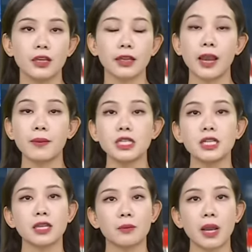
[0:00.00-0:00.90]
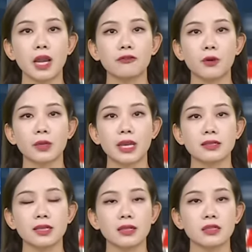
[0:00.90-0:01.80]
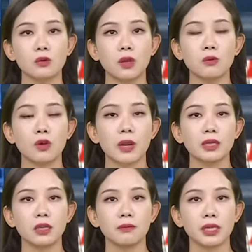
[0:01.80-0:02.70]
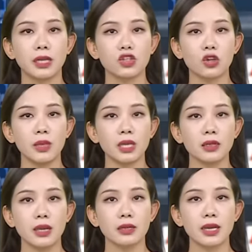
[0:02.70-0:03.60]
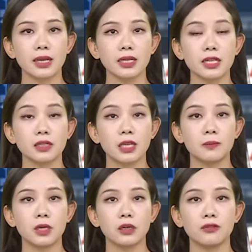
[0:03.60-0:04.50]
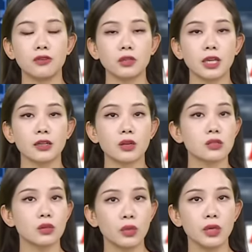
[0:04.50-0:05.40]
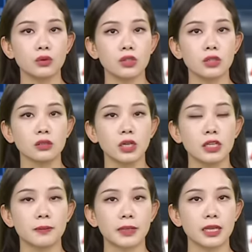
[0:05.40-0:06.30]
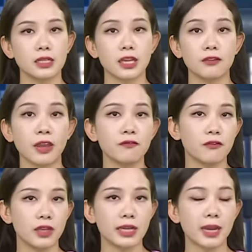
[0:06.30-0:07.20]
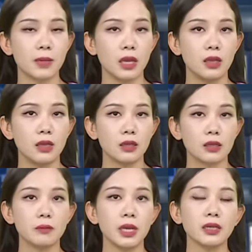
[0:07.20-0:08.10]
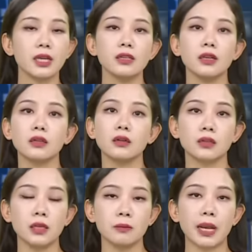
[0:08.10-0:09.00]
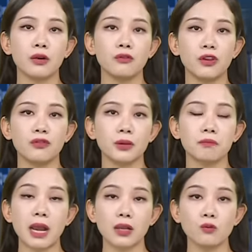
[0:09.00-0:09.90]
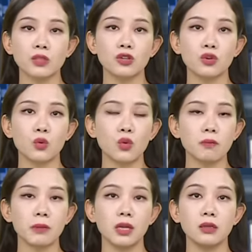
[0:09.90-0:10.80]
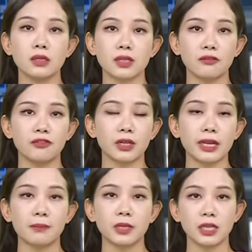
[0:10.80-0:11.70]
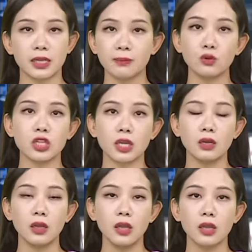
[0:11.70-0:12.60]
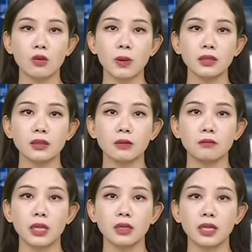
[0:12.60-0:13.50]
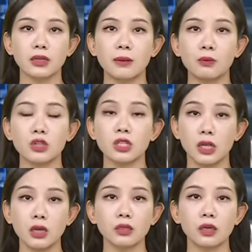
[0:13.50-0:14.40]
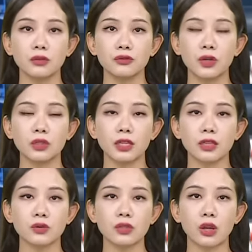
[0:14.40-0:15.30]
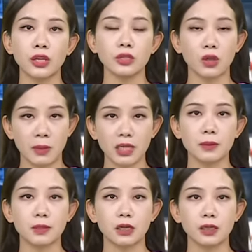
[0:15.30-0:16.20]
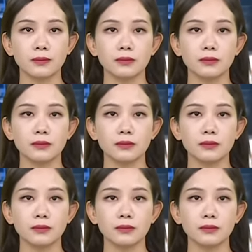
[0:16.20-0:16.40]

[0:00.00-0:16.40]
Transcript: Ngày hai mươi chín tháng ba, Phòng Cảnh sát Giao thông Công an tỉnh Bình Định cho biết đã ngăn chặn kịp thời phương tiện có dấu hiệu chở người nhập cảnh trái phép vào Việt Nam. Được biết, khi nhận được tin báo về việc ba công dân Trung Quốc bị lừa sang Việt Nam để đi Campuchia, Công an tỉnh Bình Định đã bố trí lực lượng, phương tiện theo dõi, đón bắt kịp thời.